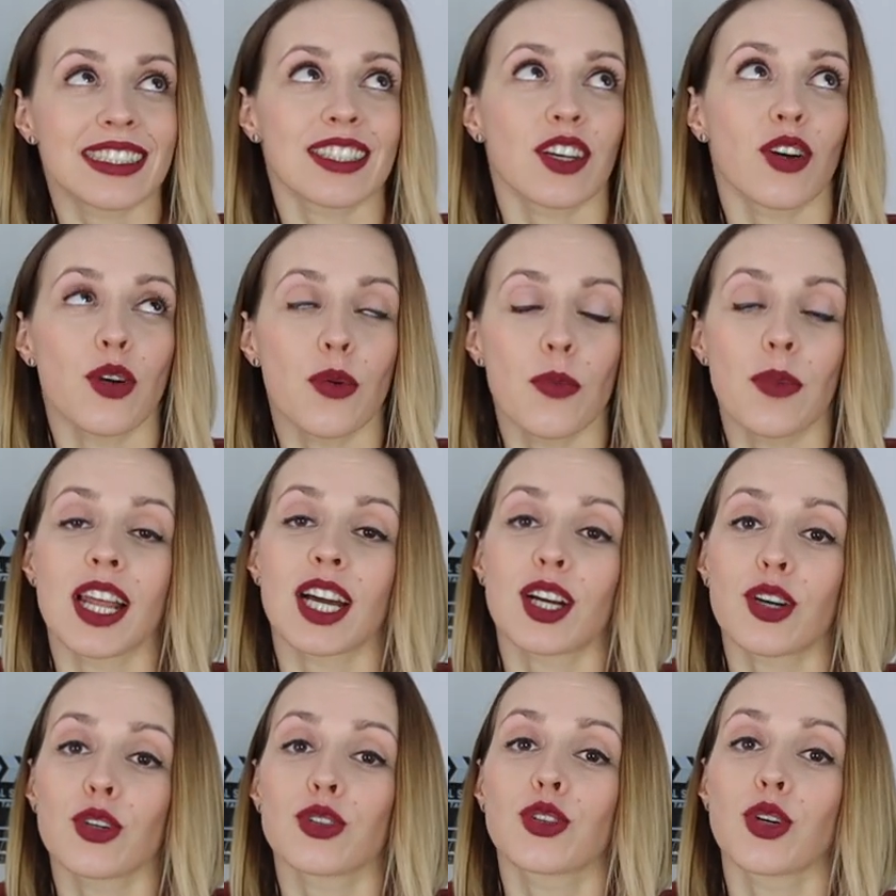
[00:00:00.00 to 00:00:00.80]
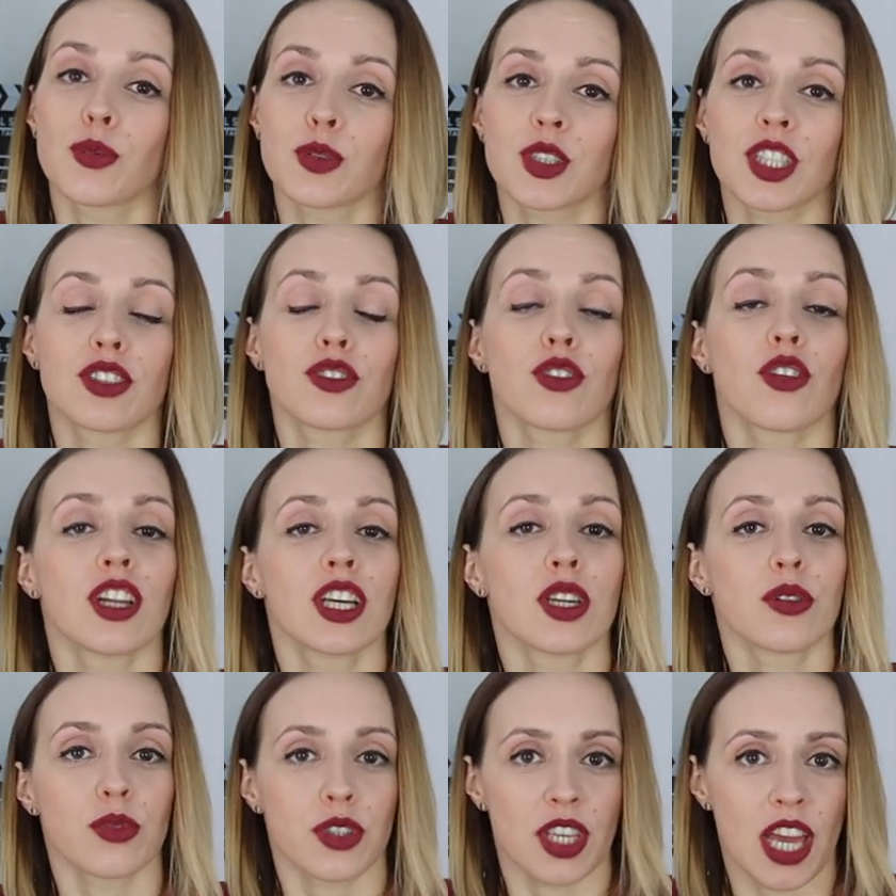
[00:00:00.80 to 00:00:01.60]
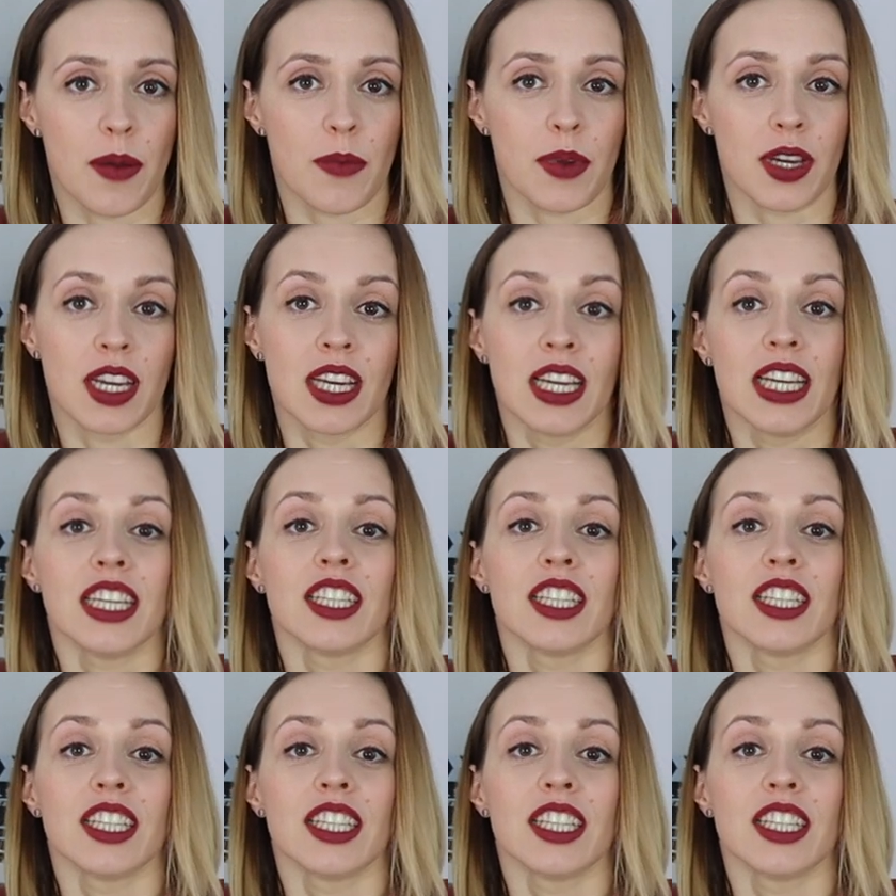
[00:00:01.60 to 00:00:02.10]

to mleko dobrze tolerujemy.